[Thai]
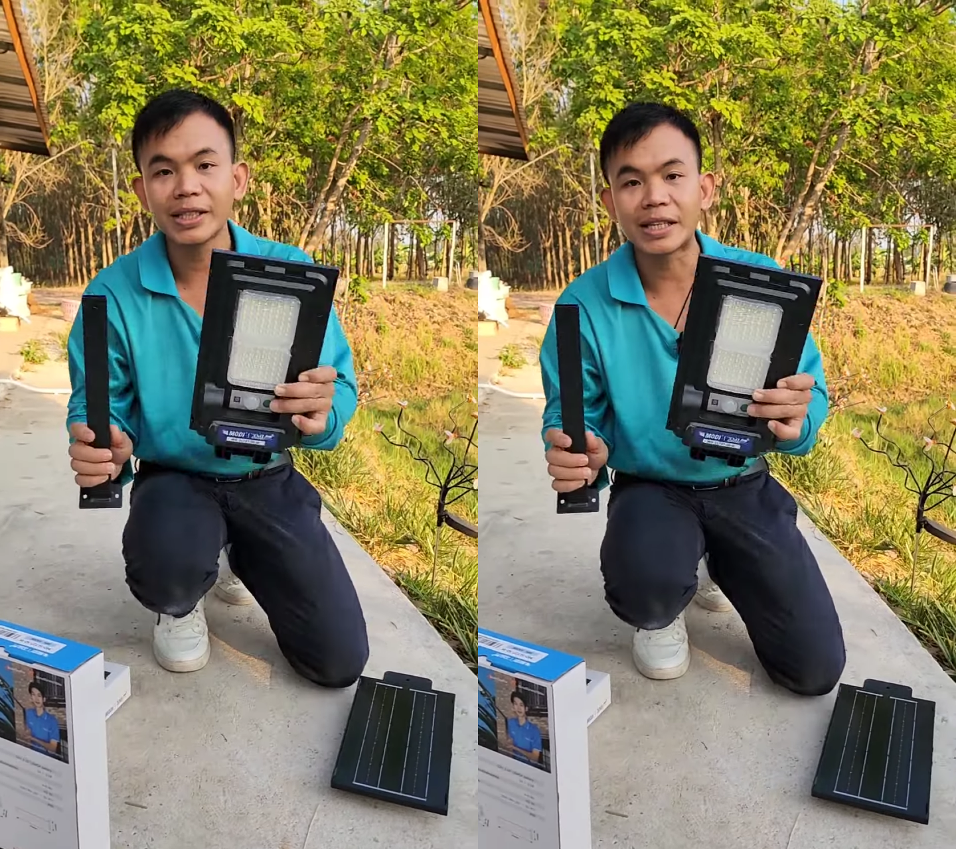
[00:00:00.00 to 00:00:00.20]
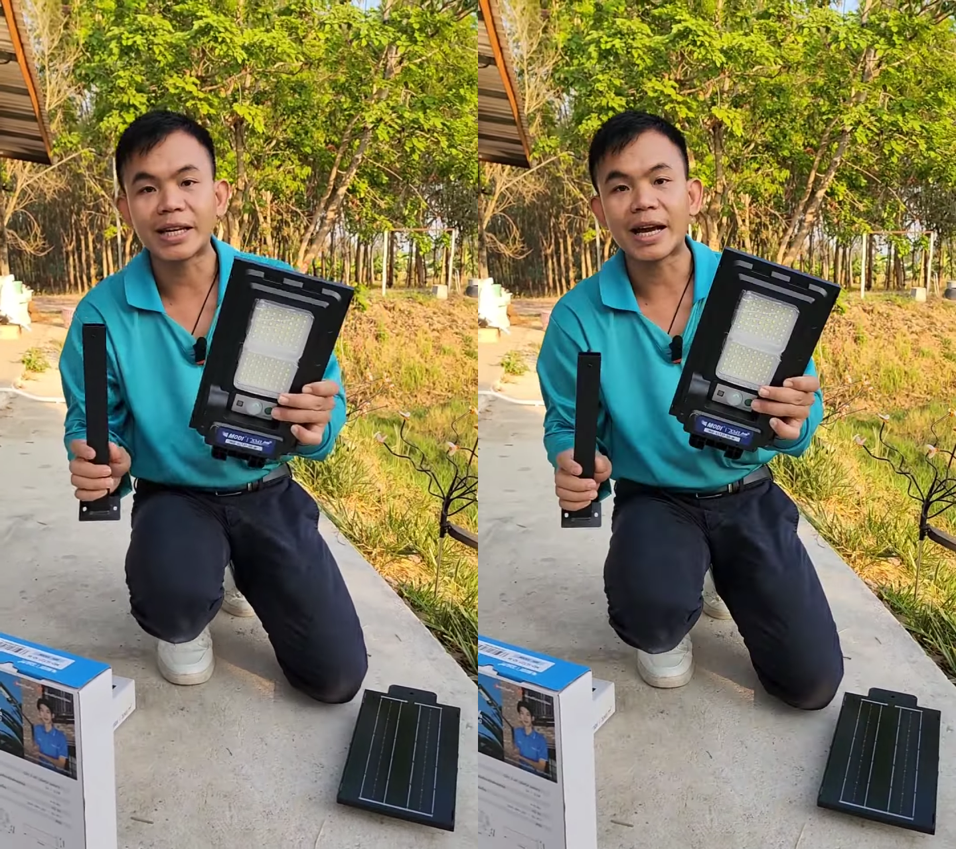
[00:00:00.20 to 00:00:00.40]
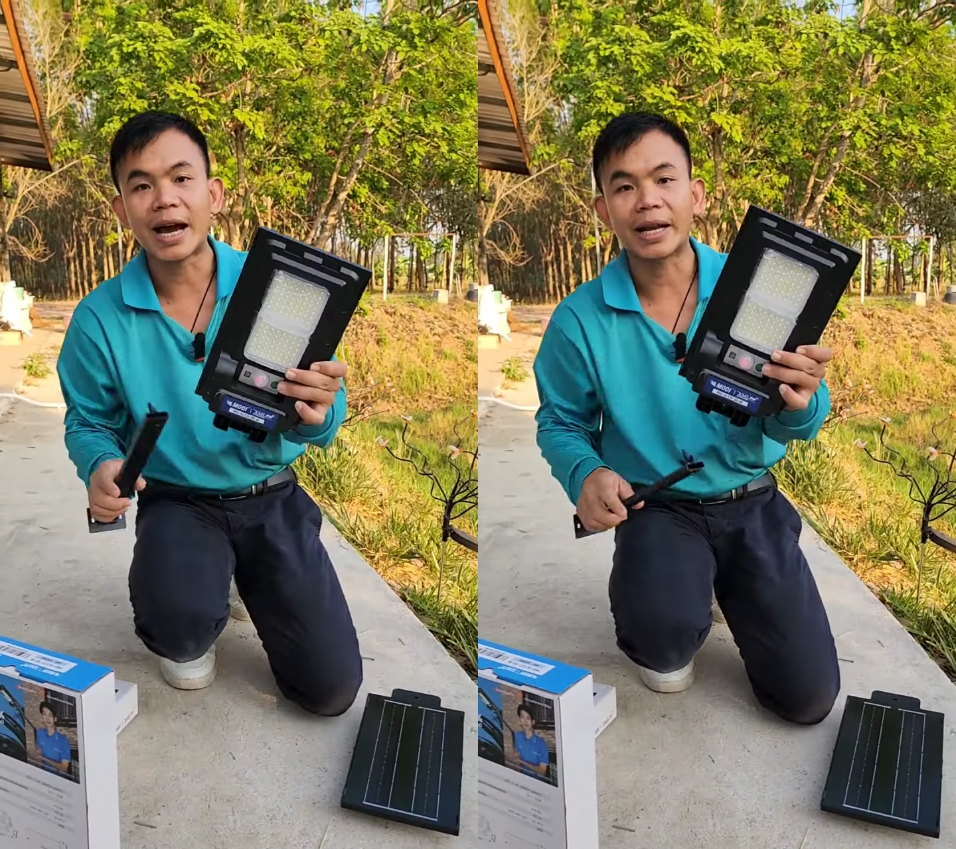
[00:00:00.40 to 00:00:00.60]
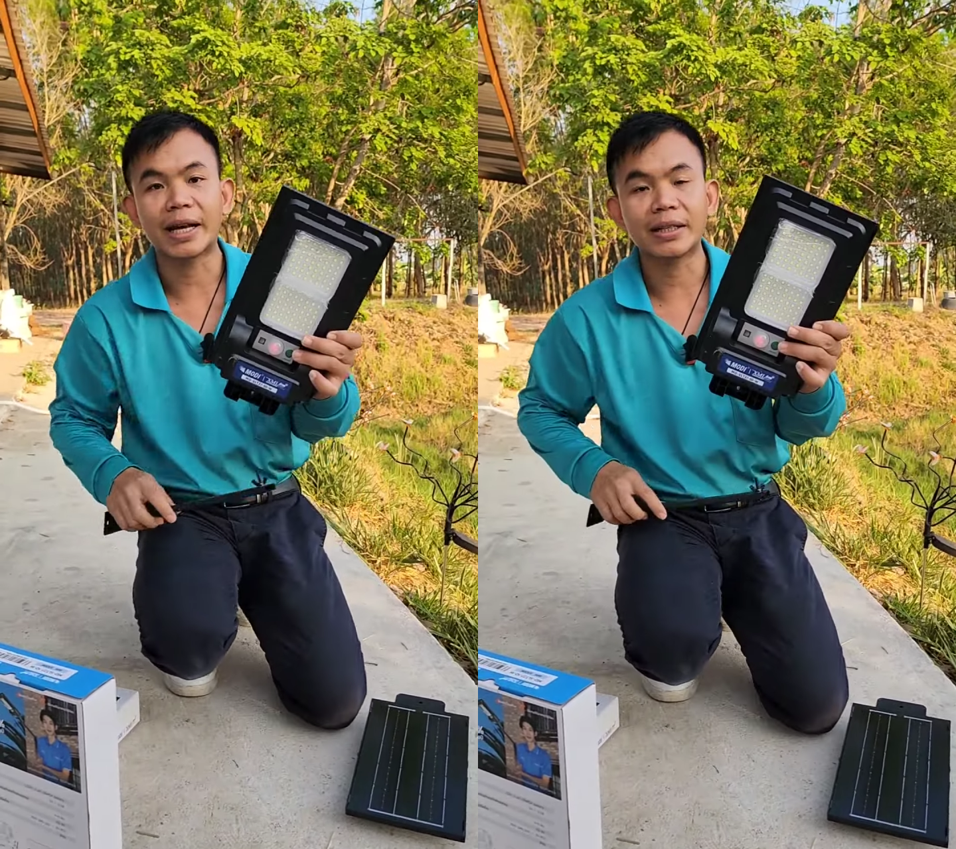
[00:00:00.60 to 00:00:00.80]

ธีใช้งานนะ